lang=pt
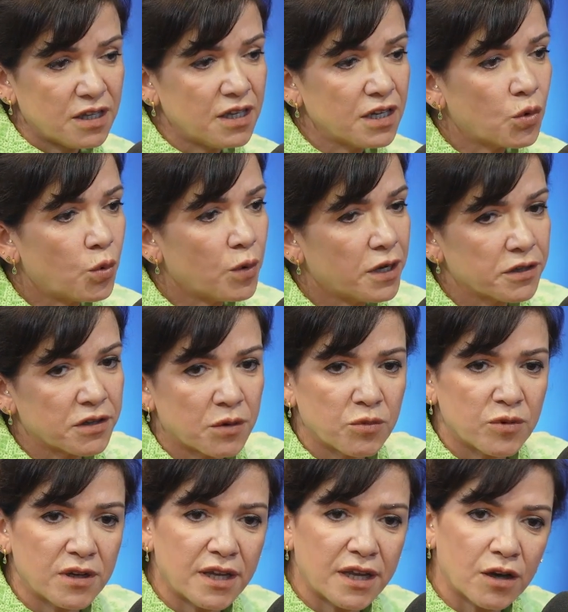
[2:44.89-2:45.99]
E quando a
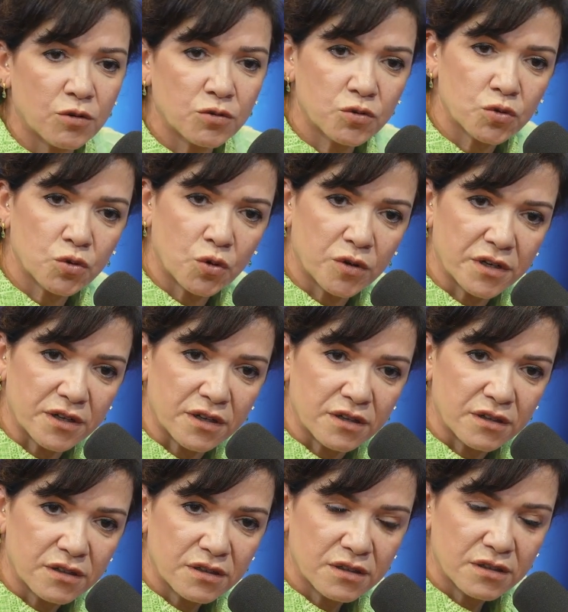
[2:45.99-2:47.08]
mulher é
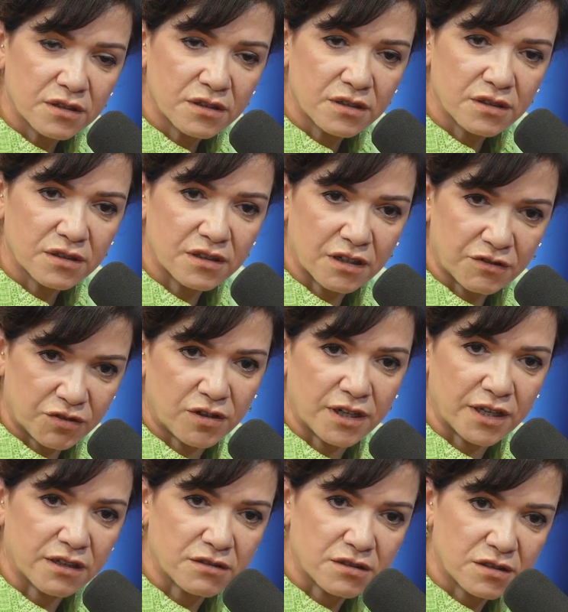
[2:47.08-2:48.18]
autora da
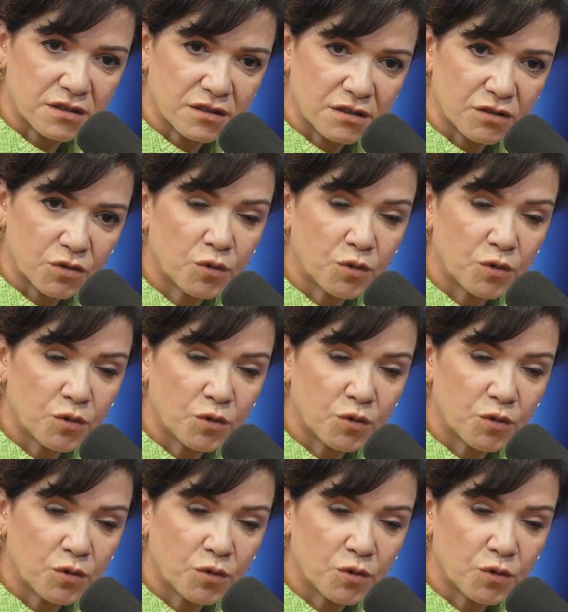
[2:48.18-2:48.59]
violência?